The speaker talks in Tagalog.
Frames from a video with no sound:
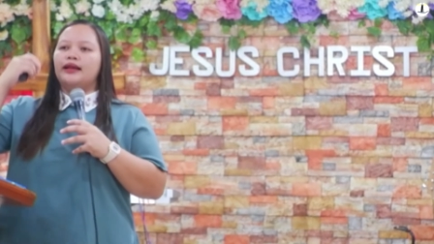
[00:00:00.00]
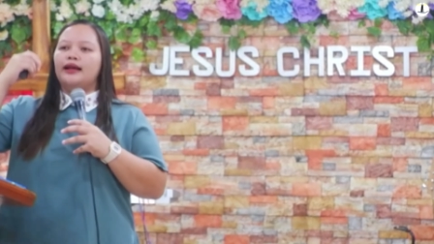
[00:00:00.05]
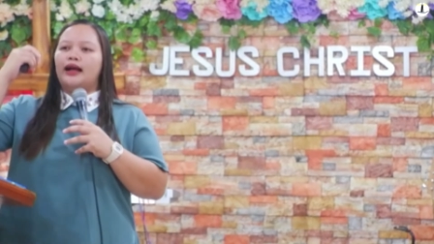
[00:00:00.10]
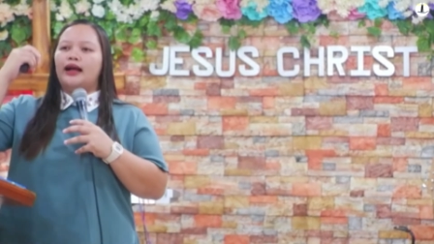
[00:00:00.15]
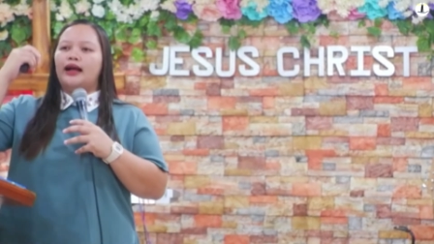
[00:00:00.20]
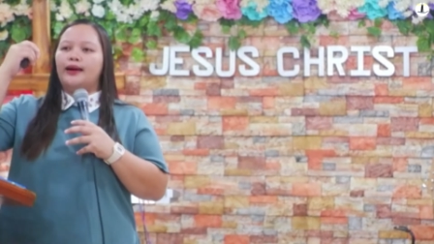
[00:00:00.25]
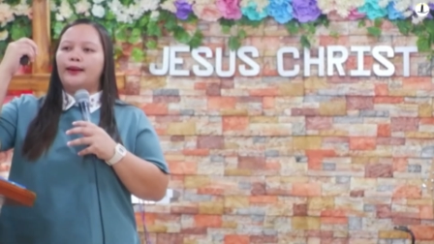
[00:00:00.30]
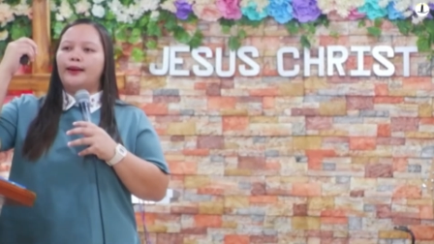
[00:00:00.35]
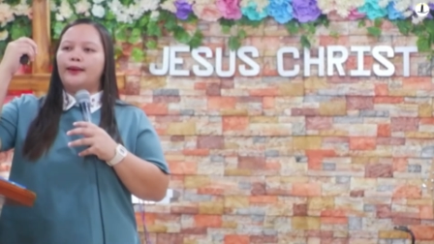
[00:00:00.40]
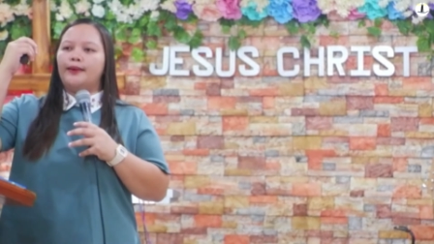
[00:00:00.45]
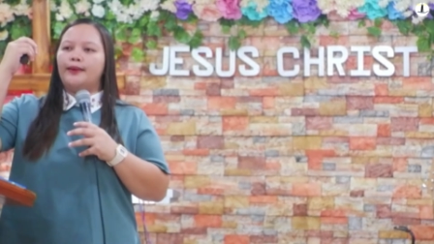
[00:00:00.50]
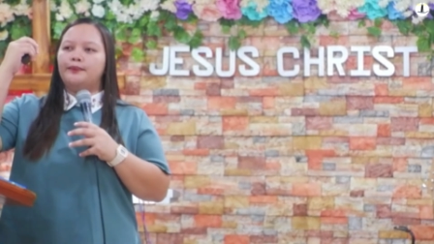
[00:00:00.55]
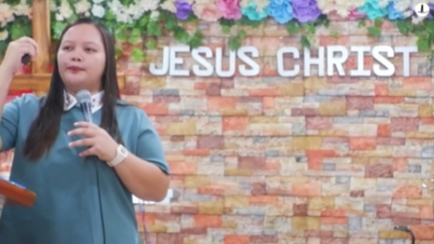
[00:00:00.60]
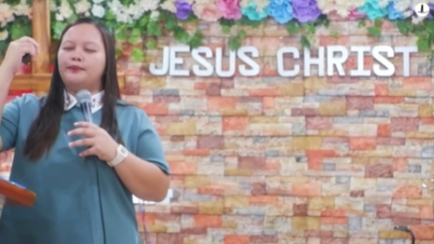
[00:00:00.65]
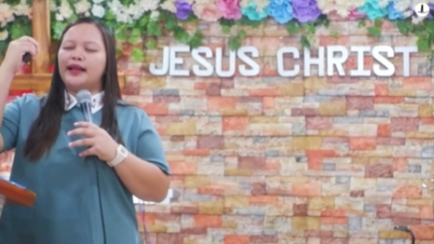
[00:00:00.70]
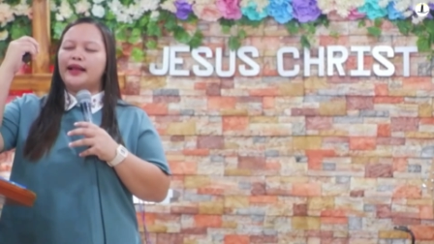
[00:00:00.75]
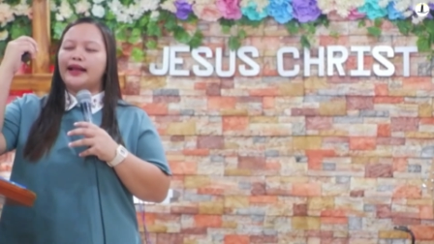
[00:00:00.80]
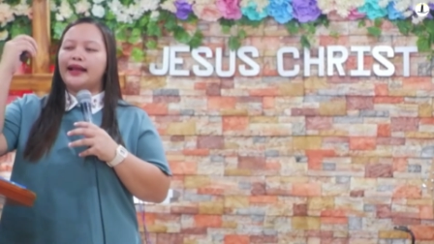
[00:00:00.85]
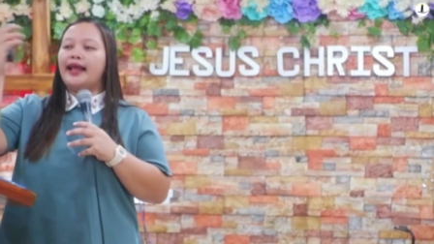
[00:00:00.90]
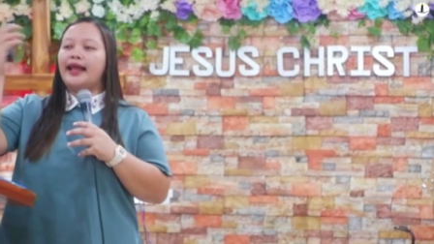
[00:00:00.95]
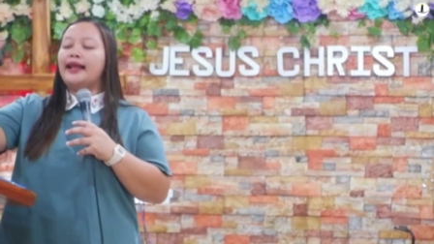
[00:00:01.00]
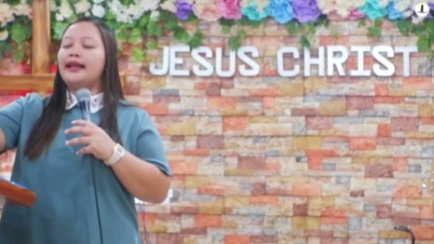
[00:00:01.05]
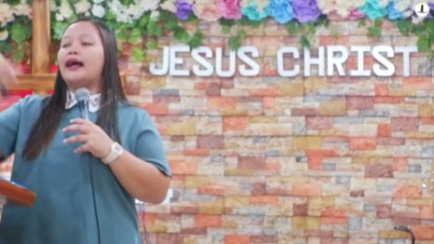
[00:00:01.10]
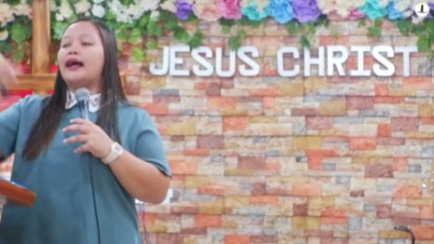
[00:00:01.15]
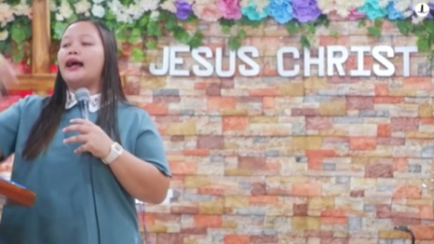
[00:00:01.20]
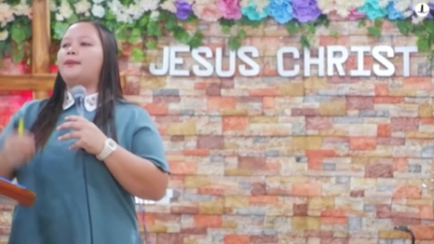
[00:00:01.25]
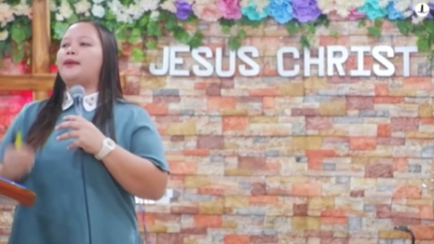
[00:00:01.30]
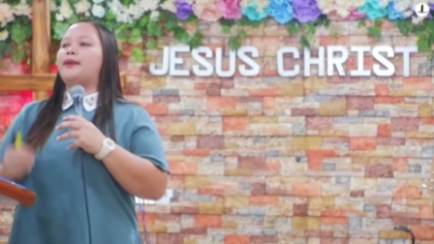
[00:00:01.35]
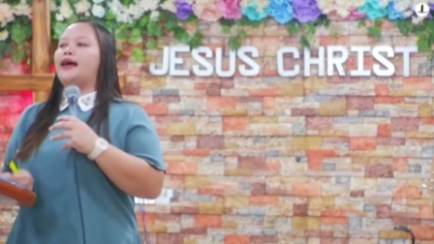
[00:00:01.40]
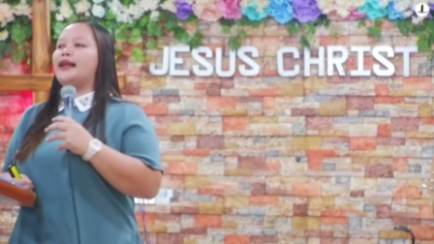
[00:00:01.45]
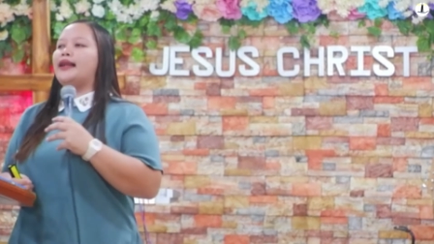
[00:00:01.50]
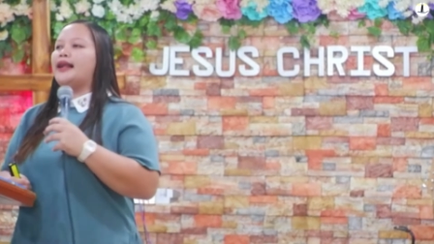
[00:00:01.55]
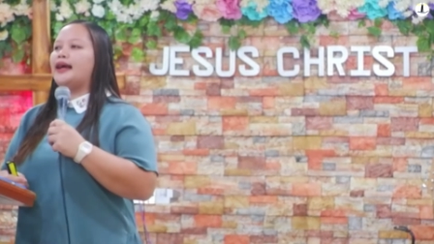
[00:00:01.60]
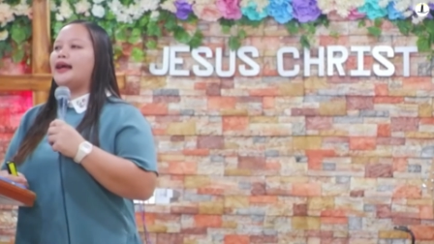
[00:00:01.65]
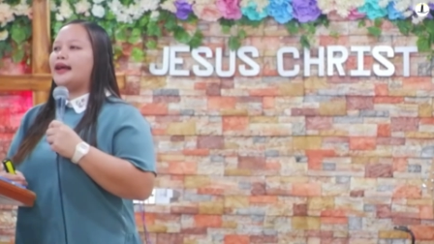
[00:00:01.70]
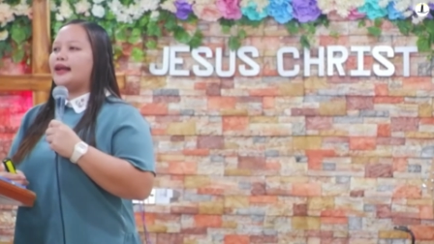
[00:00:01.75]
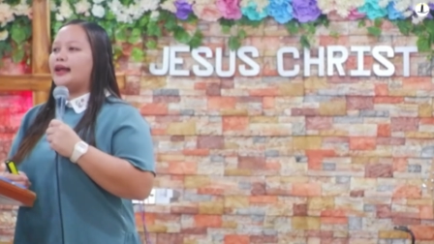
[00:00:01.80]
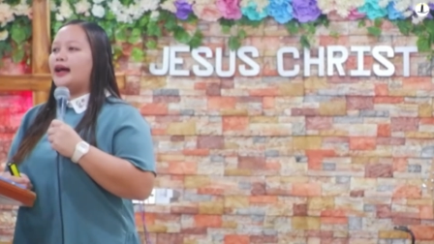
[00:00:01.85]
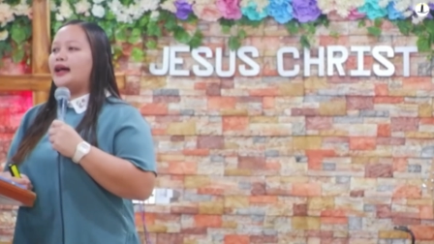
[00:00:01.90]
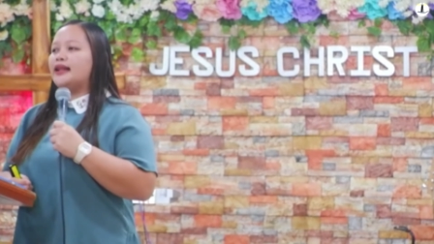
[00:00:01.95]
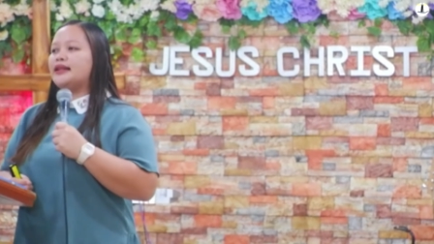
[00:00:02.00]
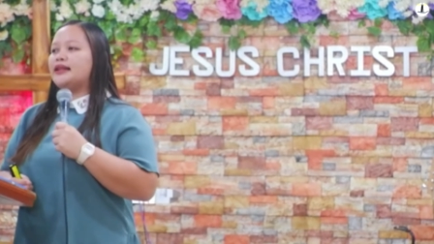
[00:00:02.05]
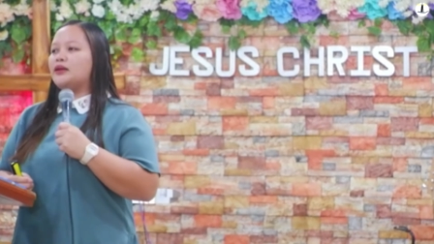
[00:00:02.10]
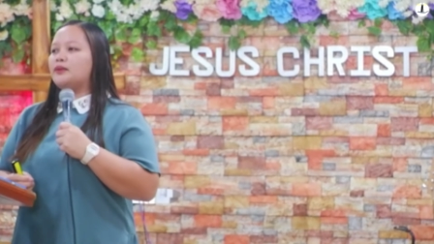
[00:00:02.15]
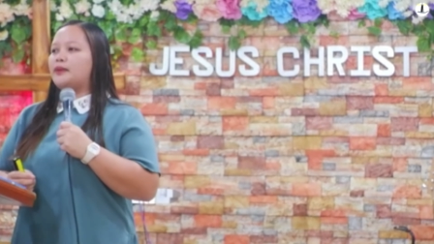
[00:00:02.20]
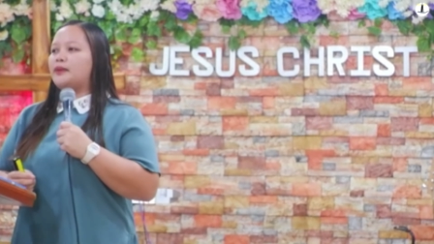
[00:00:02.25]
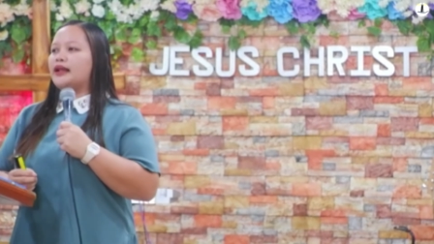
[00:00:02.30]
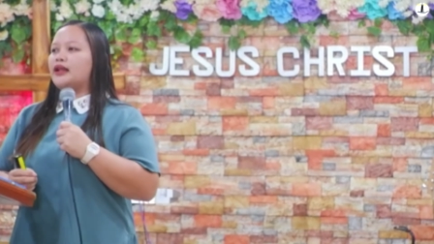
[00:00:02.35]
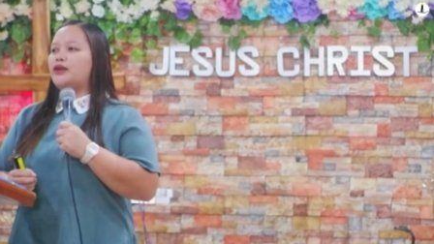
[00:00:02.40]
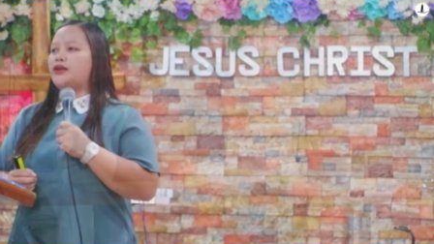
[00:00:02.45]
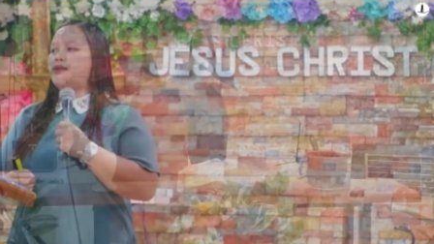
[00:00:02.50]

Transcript: uh, ah, berhen na kapanganakan ng ating Panginoong